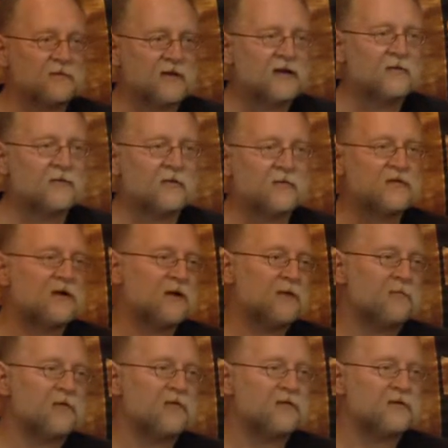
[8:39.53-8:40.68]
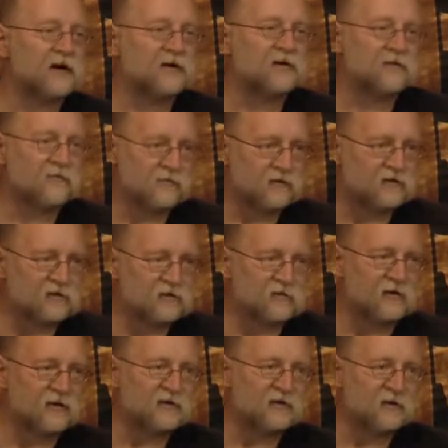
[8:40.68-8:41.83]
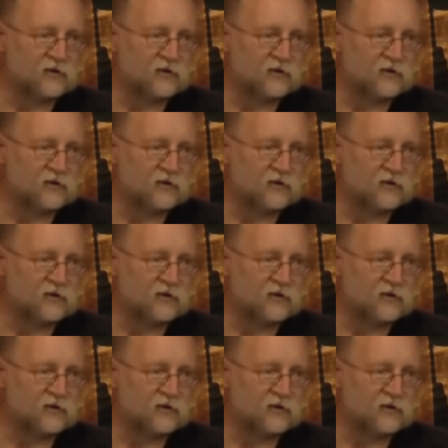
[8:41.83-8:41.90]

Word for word: Zanim podpisano pokój z Anglią w wojnie stuletniej,